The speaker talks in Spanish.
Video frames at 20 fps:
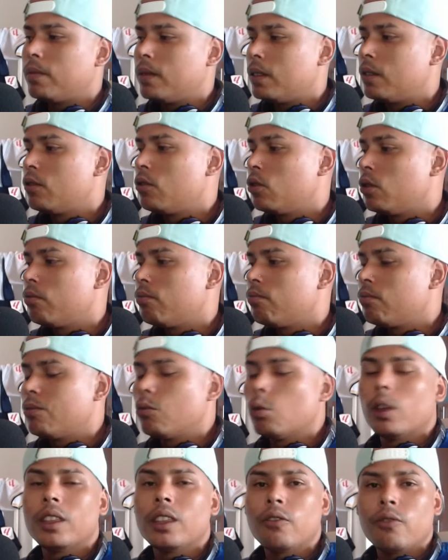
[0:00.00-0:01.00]
Mm,
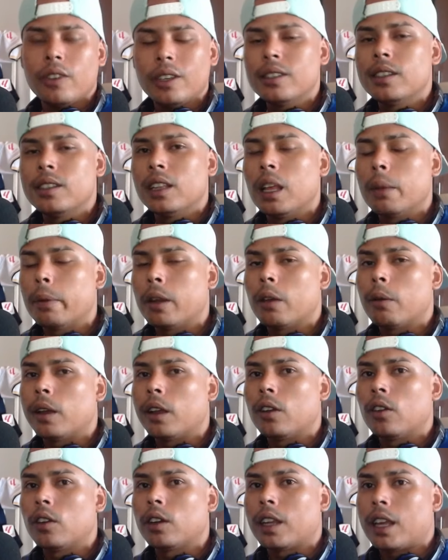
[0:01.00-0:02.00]
no es difícil de
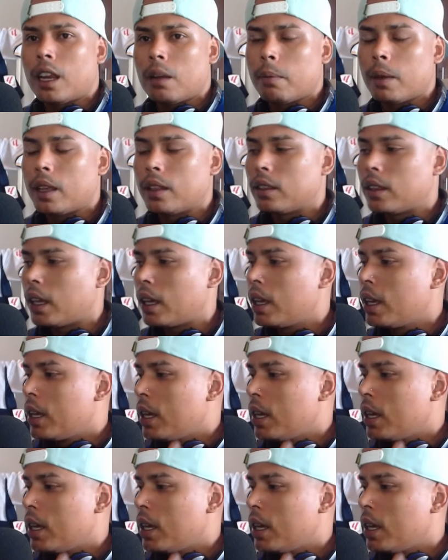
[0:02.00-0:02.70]
preverlo realmente.